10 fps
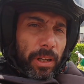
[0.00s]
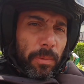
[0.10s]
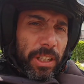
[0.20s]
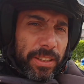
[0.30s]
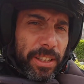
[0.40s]

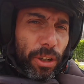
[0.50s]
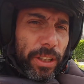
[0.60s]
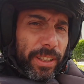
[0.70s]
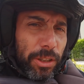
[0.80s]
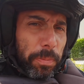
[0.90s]
il ministero
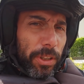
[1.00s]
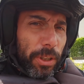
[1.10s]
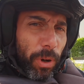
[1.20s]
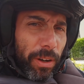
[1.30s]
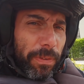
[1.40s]
dei
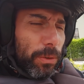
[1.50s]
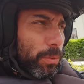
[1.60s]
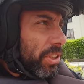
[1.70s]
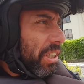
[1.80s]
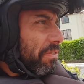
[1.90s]
trasporti qua ha fatto
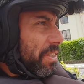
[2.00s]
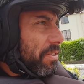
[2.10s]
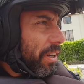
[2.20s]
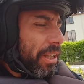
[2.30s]
un servizio